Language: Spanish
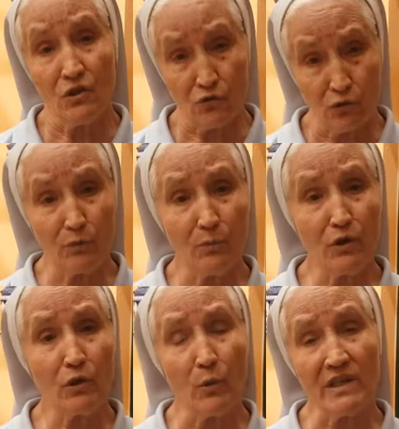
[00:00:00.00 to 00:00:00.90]
Soy
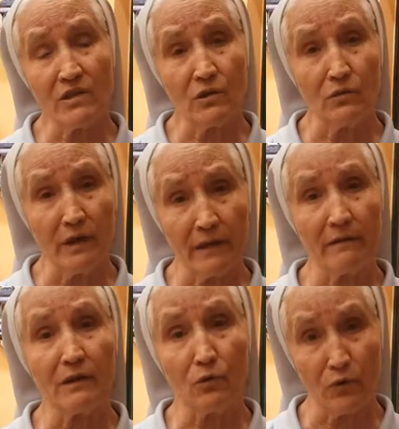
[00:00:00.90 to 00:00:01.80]
muy
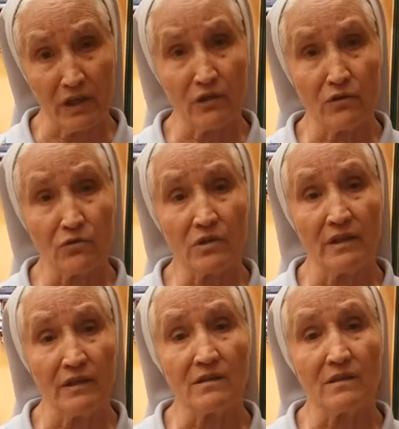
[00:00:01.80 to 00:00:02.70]
cuestionada con ellos
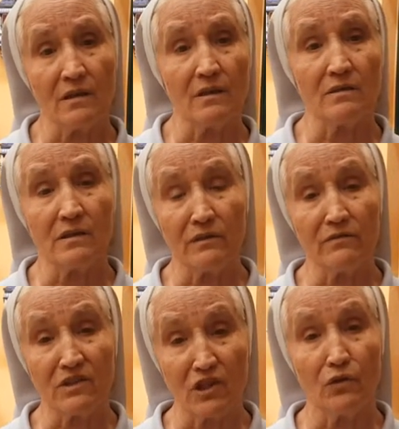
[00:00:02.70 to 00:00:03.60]
en este
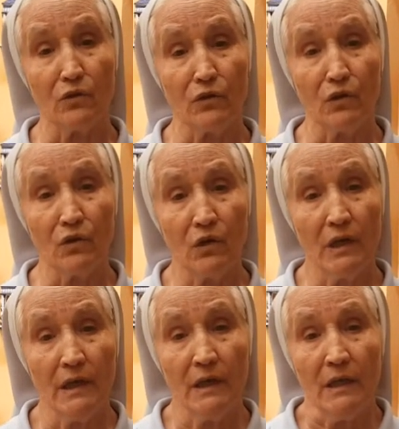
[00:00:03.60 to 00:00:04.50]
sentido, ¿no?
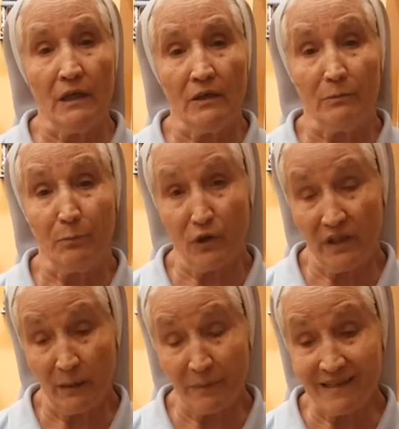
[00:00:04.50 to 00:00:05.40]

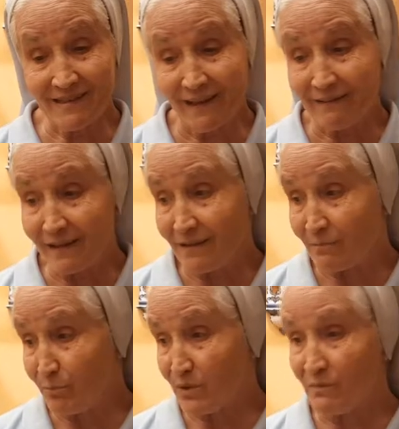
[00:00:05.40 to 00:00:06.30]
Porque a pesar
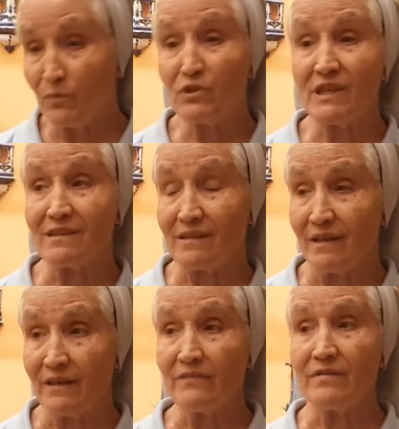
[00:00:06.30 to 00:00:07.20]
de pues muchas
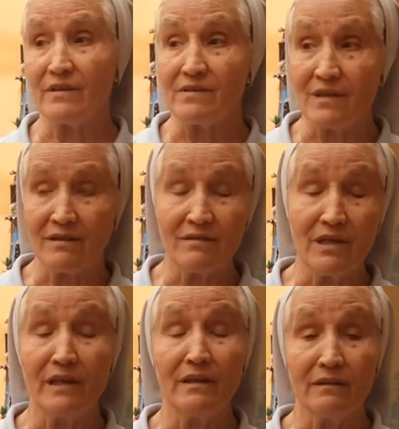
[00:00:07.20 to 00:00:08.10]
carencias que
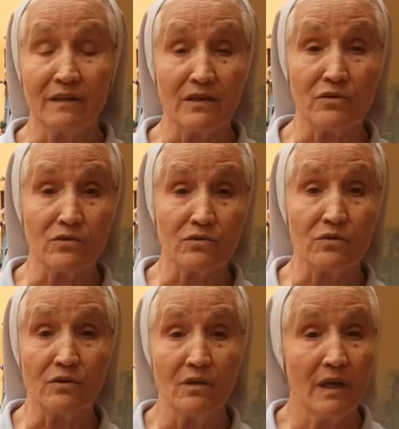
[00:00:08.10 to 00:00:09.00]
tienen ellos,
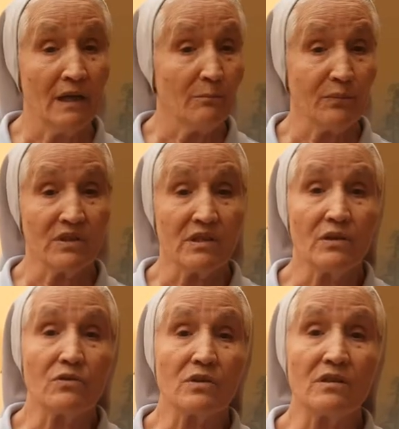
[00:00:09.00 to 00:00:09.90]
¿no? Pues
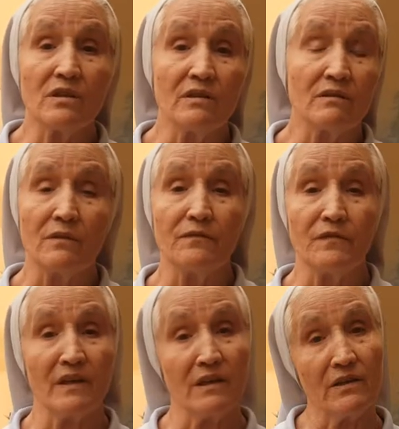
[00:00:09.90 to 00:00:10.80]
ellos se sienten
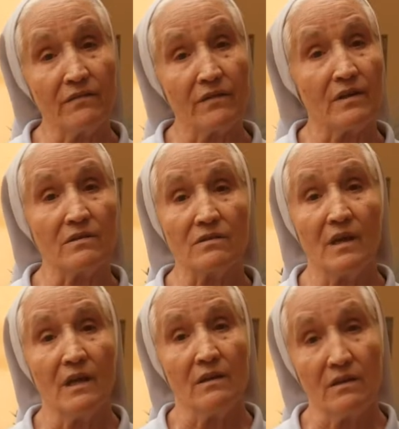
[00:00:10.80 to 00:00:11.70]
felices
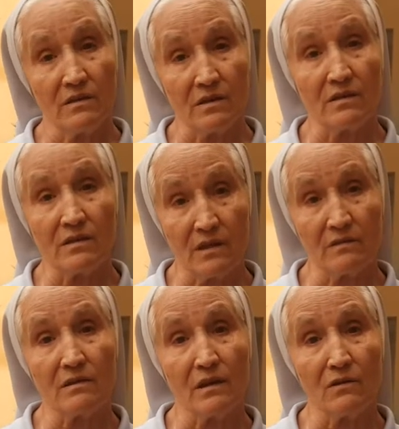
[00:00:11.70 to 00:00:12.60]
y se
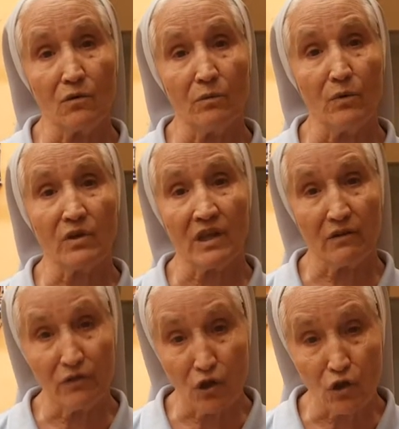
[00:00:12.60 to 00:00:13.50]
sienten como
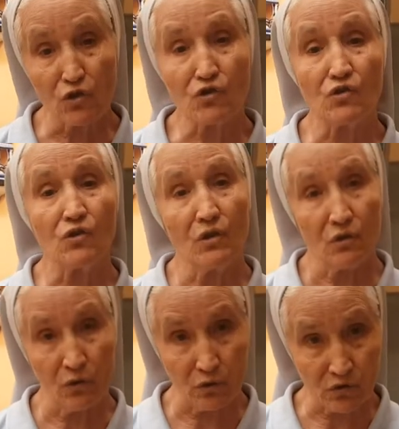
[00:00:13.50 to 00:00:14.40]
que Dios
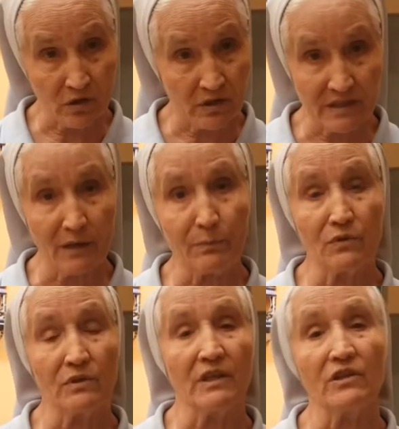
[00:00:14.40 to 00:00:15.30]
los está
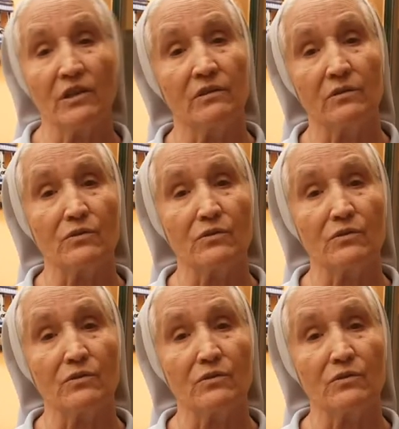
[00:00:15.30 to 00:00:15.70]
protegiendo